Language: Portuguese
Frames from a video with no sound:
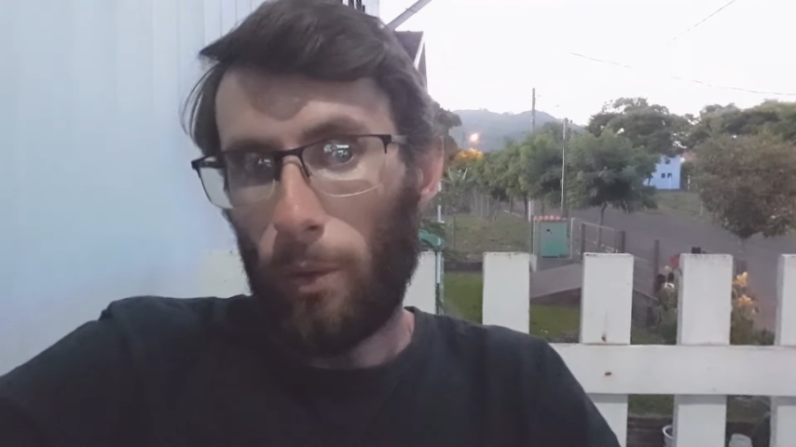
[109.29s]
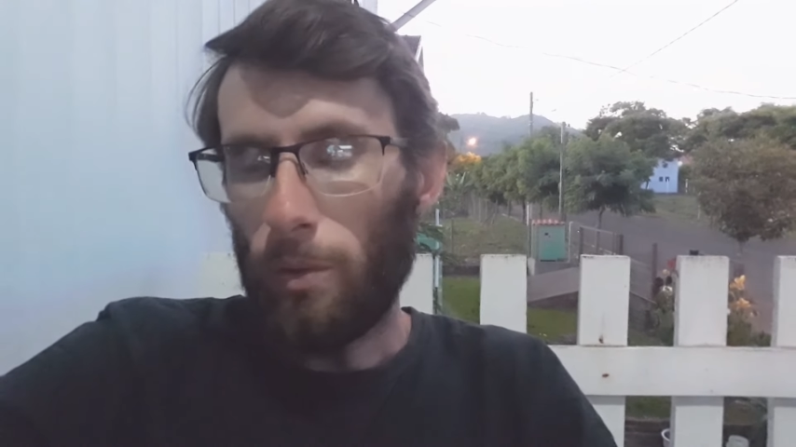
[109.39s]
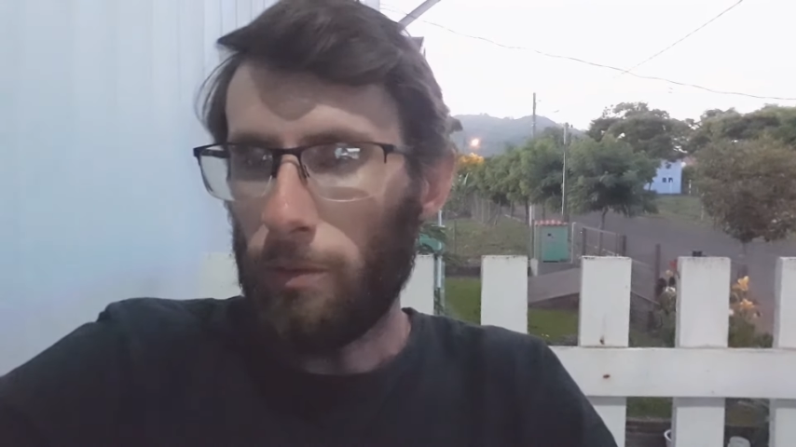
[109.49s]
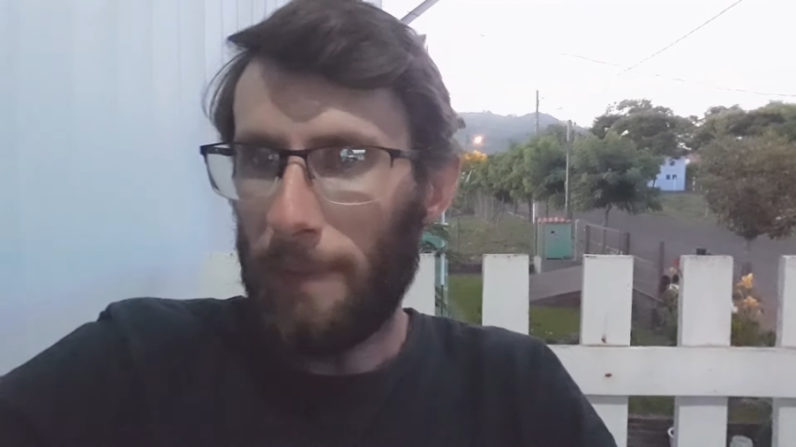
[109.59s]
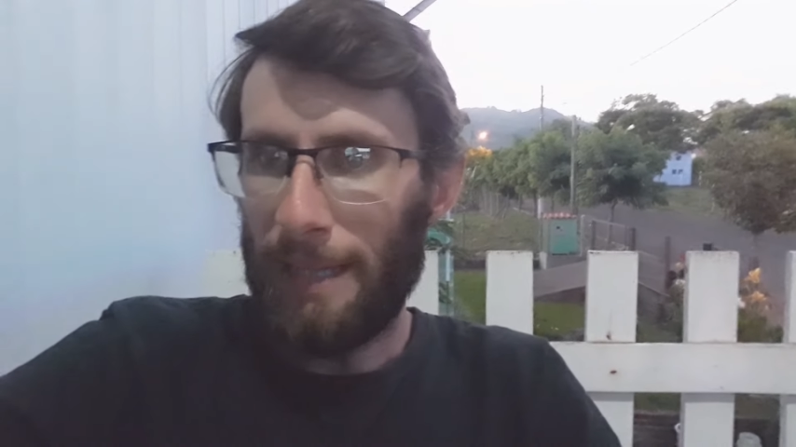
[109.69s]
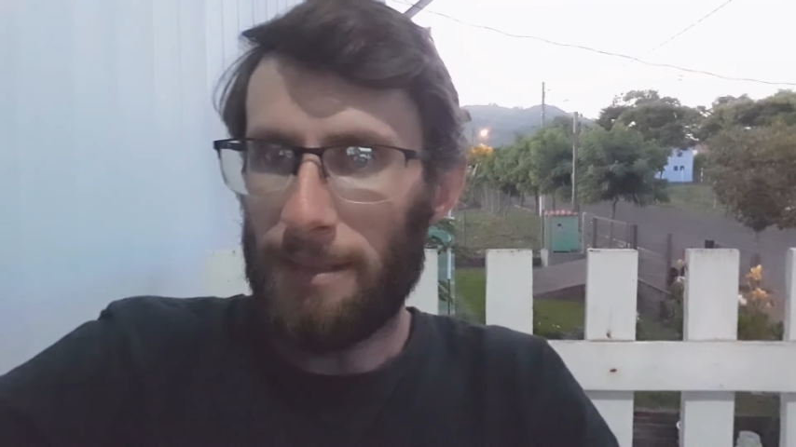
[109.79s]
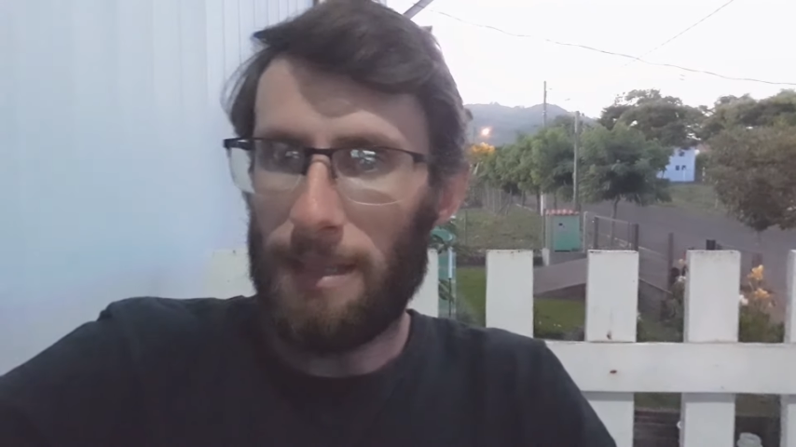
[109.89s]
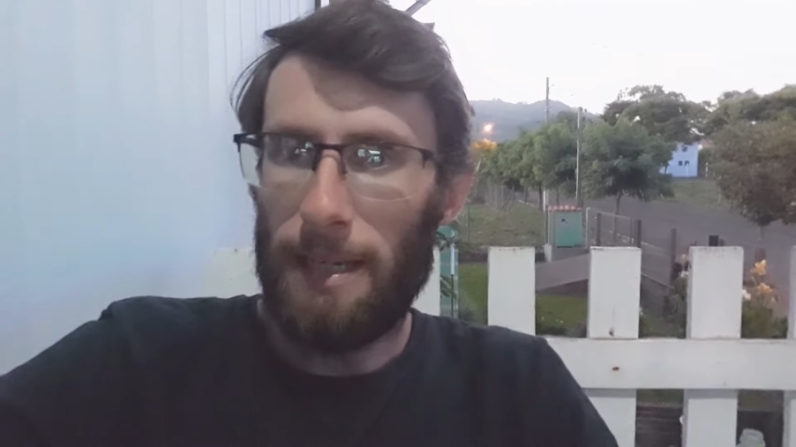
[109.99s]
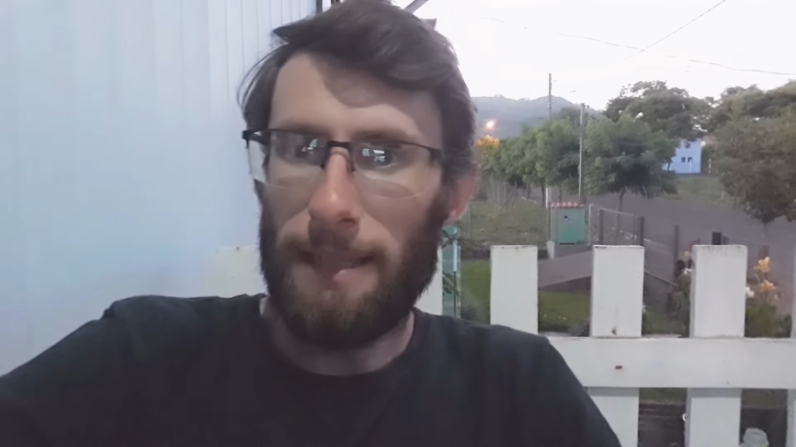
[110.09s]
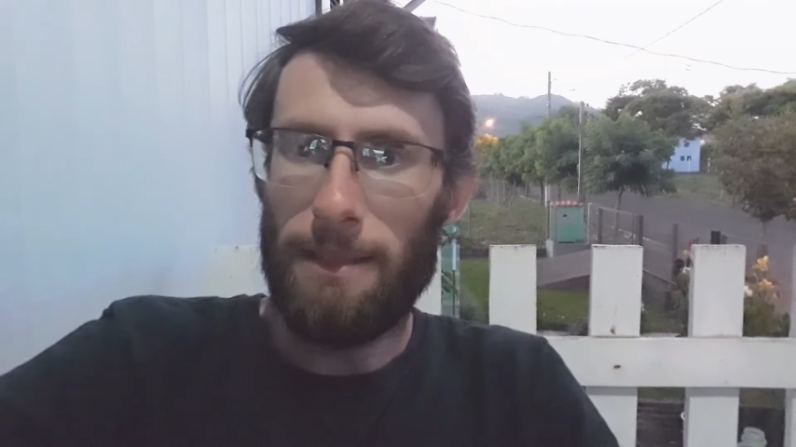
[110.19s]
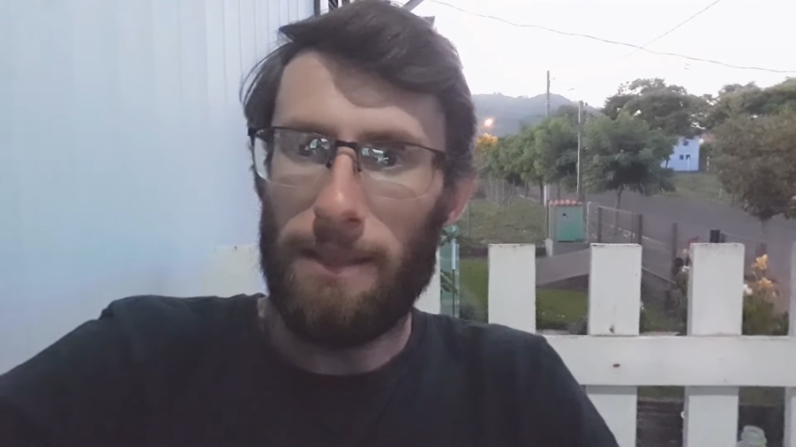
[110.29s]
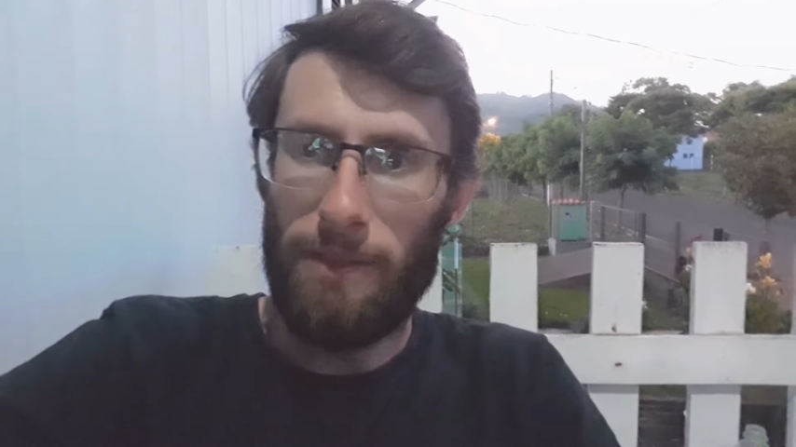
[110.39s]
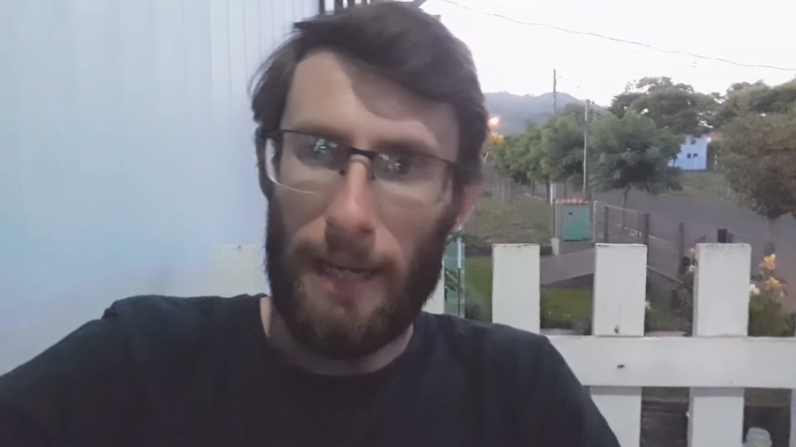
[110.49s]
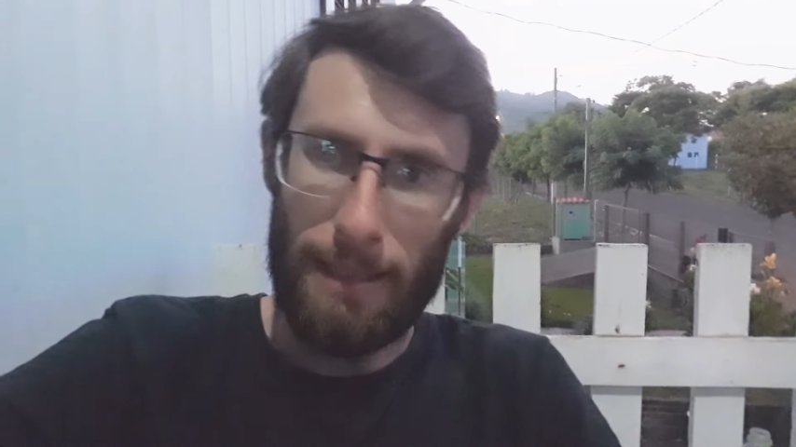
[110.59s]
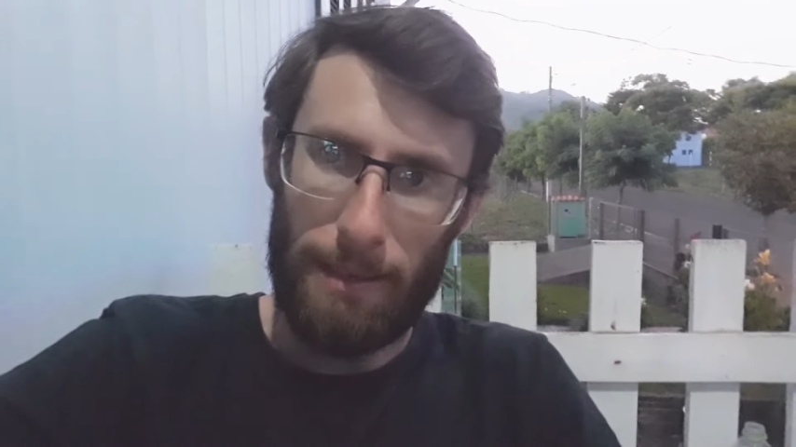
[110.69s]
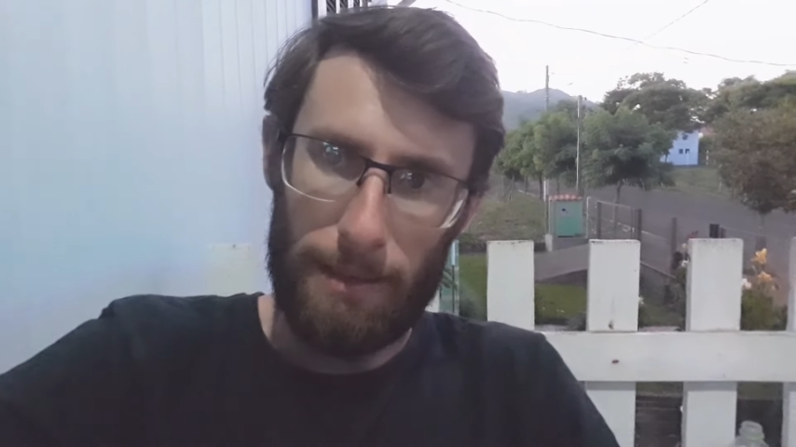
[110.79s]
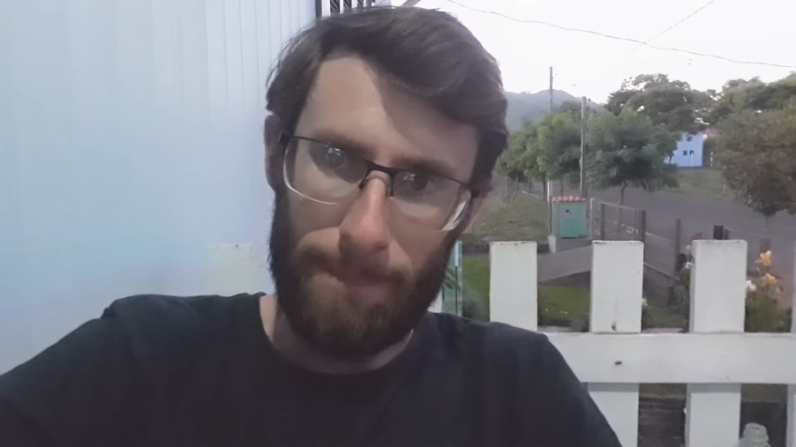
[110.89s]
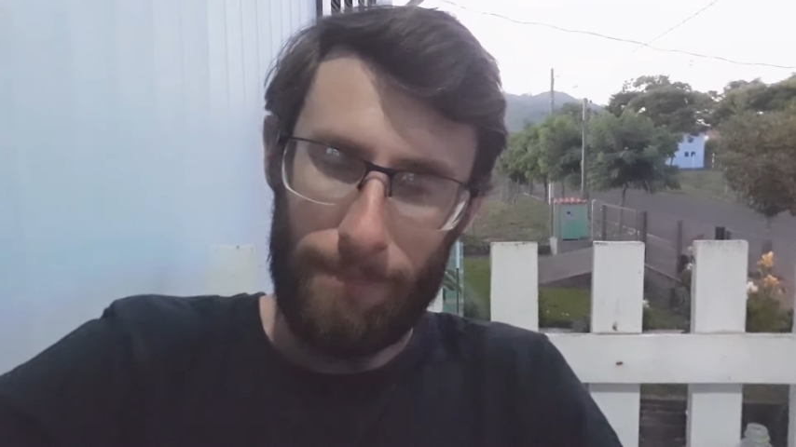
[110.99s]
um mês de leite de vaca